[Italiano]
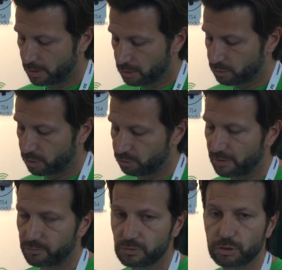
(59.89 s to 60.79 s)
con una nuova
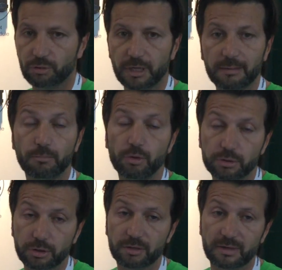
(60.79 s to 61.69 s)
funzione
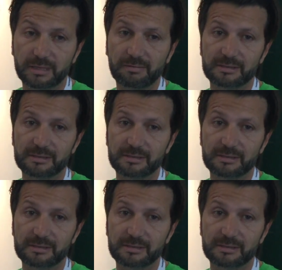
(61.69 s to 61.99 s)
molto innovativa,